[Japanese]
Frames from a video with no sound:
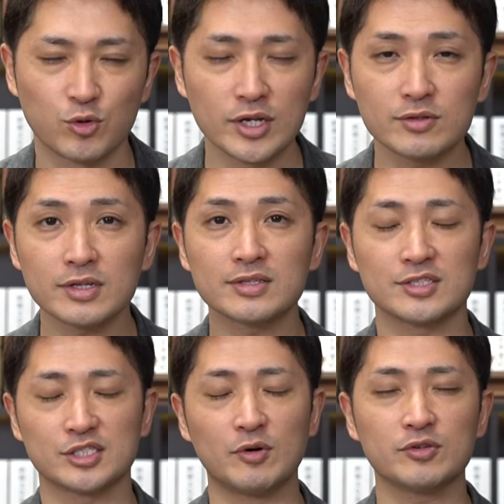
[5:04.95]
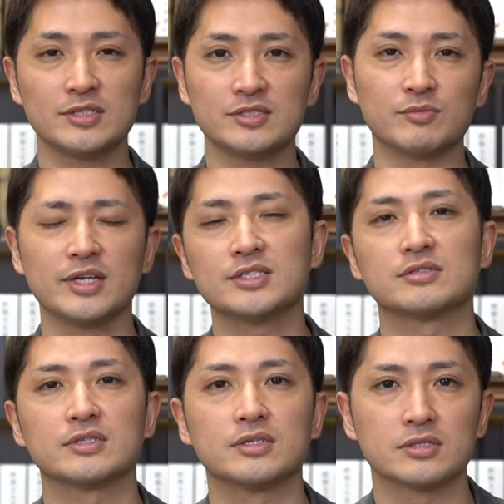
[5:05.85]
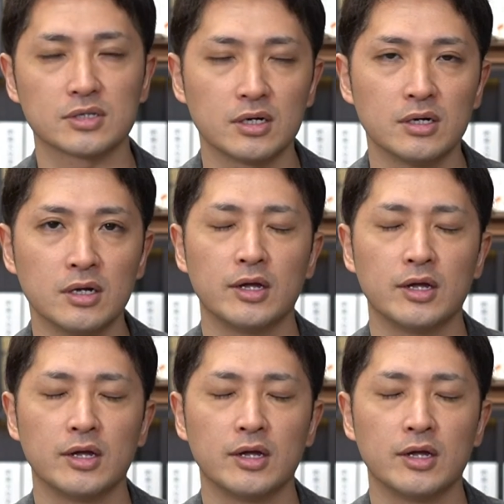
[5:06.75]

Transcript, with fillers: トレードだってスマホでいつでもできちゃうじゃないですか。